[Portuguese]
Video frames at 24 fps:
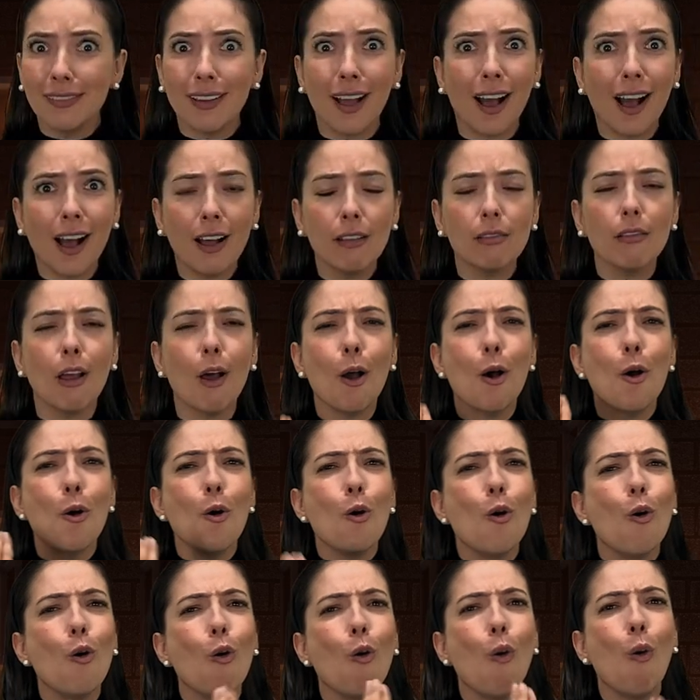Eles não
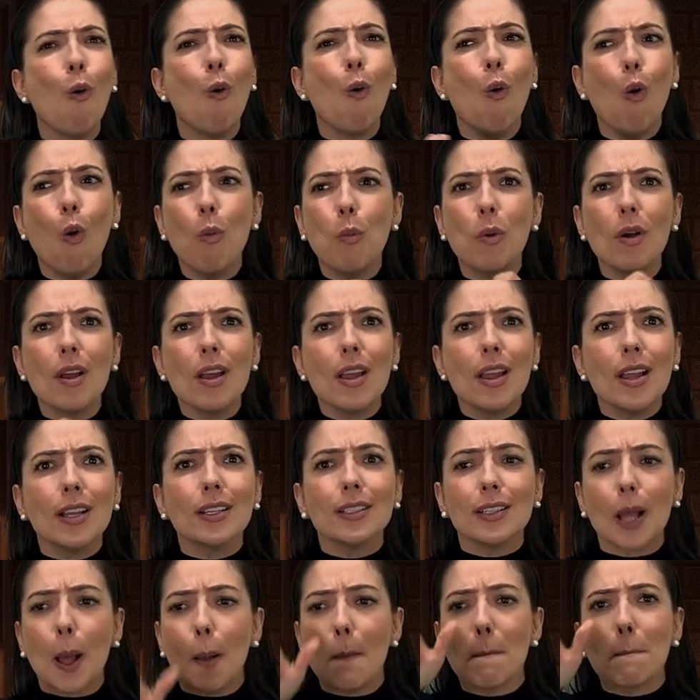sabem Libras
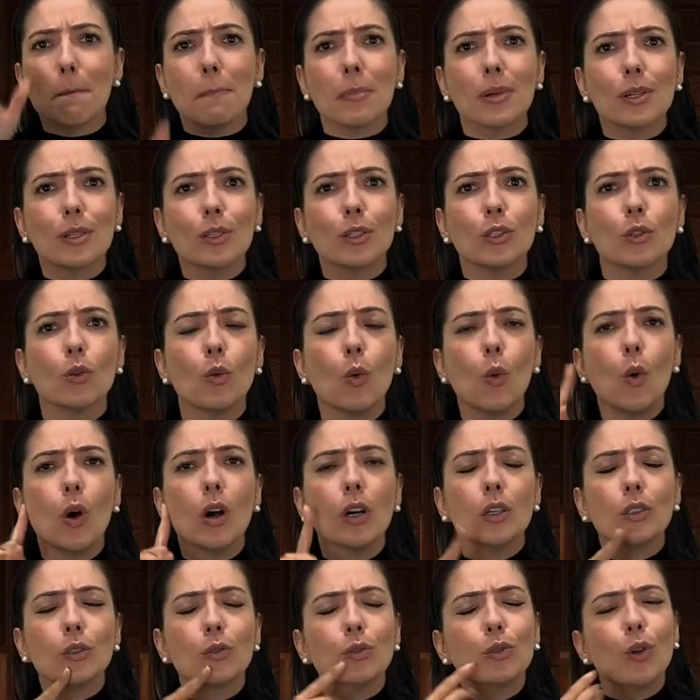dentro da escola de inclusão.
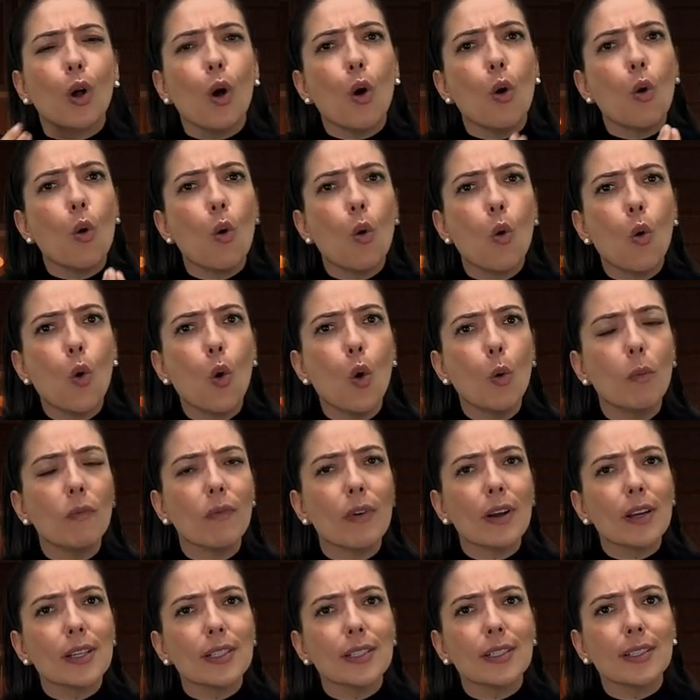Como é que vão ensinar as
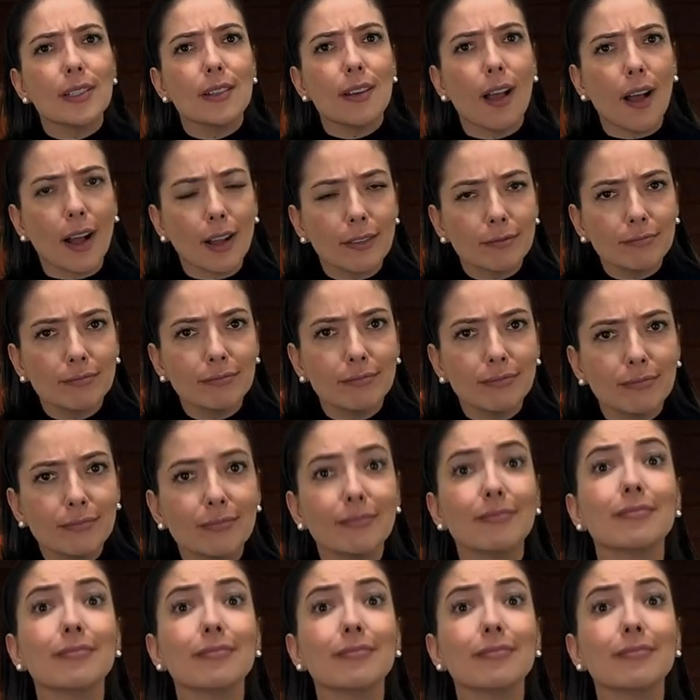pessoas surdas?